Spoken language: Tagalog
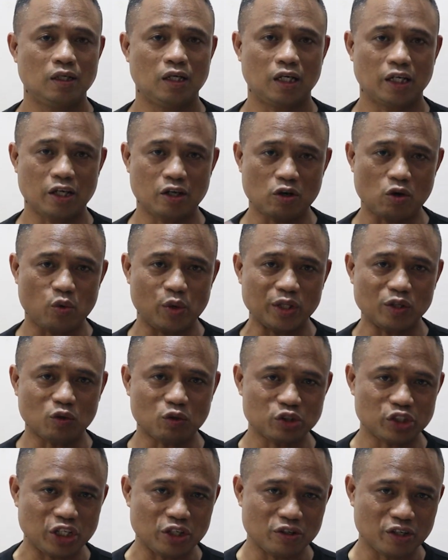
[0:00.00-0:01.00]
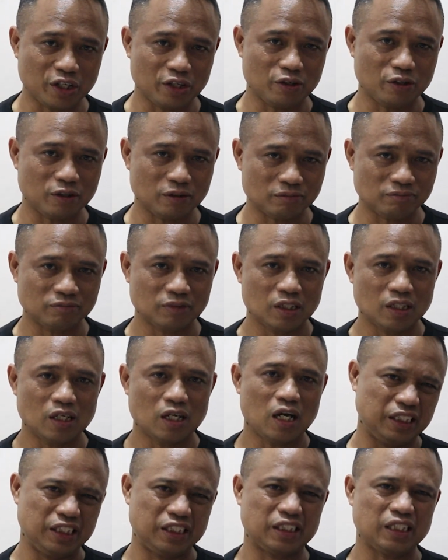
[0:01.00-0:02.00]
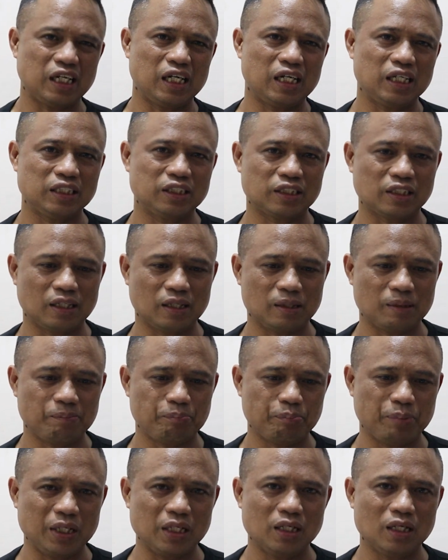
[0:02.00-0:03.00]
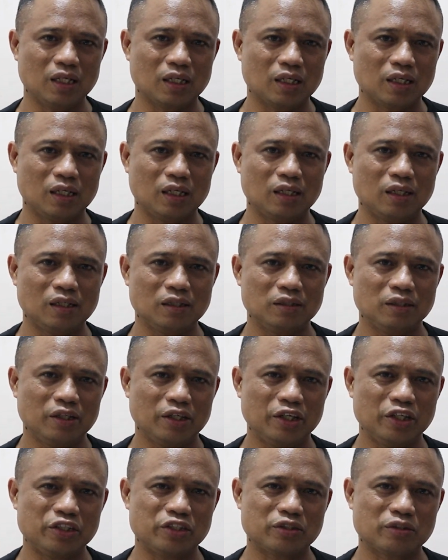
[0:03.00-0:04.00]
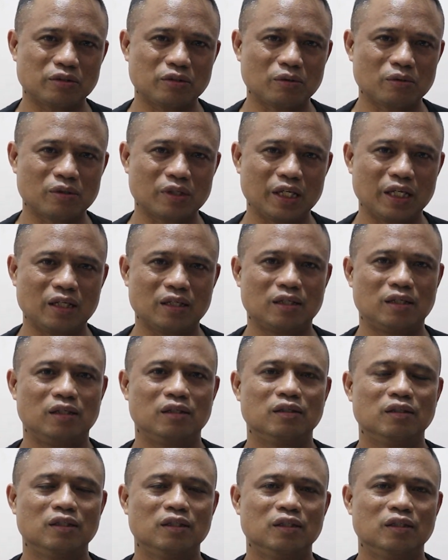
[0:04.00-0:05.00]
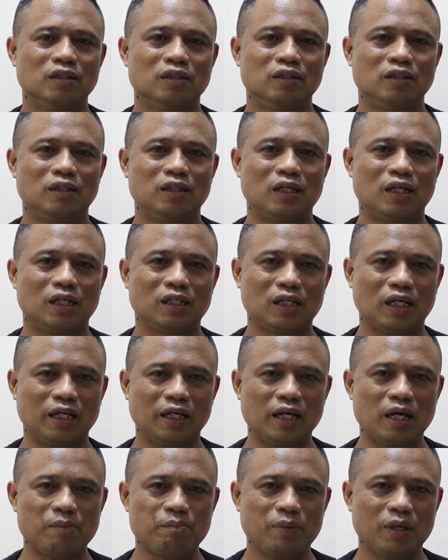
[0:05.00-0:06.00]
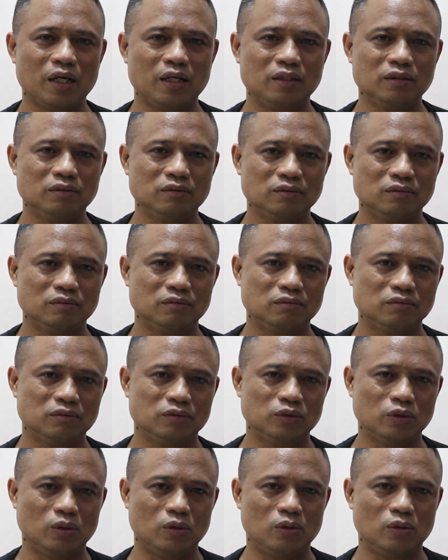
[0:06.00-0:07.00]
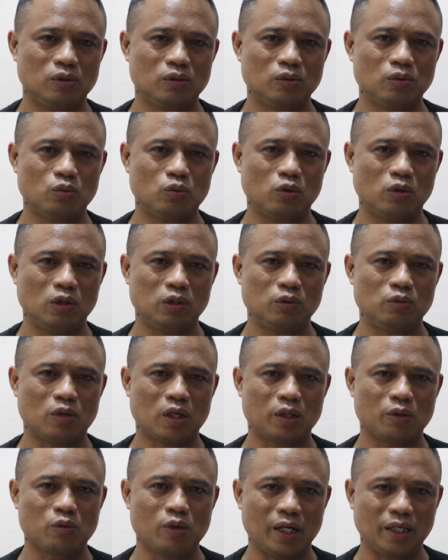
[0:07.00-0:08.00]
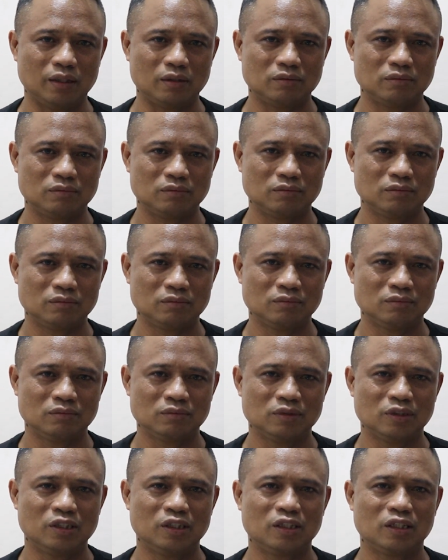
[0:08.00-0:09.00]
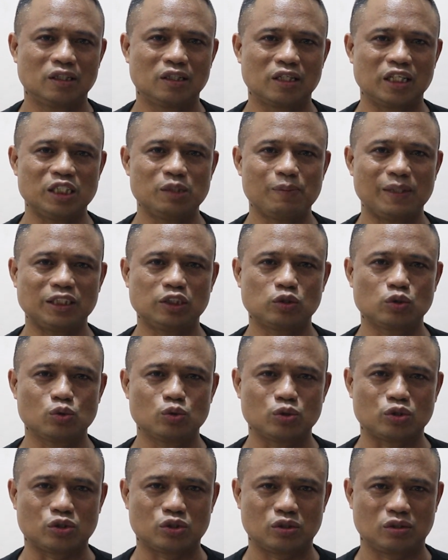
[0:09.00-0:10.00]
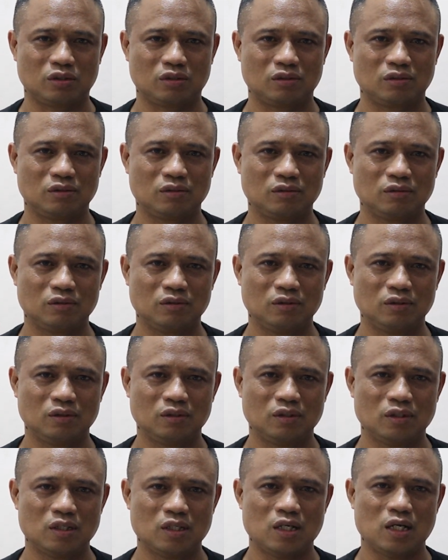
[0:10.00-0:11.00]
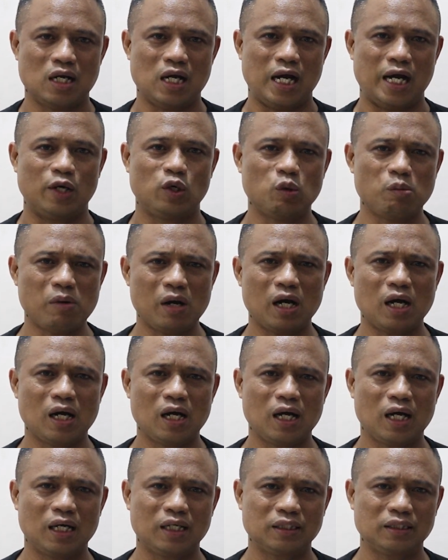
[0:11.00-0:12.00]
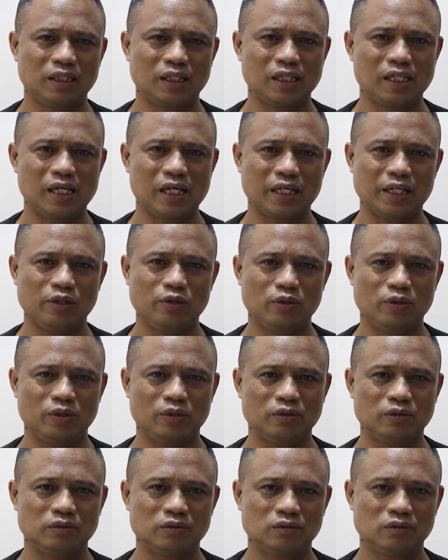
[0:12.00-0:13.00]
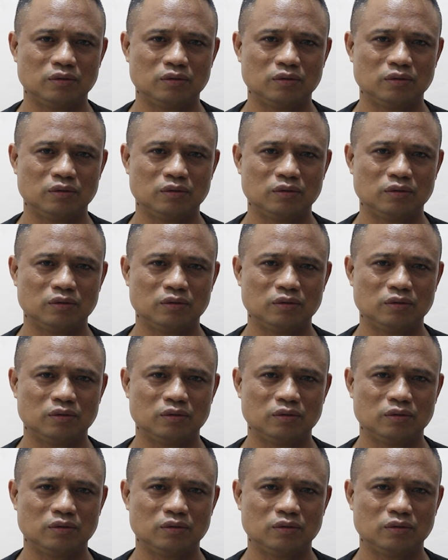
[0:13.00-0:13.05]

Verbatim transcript: Ang ikukwento ko sa inyo ngayon, isa sa pinaka-historic na kaganapan noong World War I. Christmas truce. Ano ba ang nangyari doon?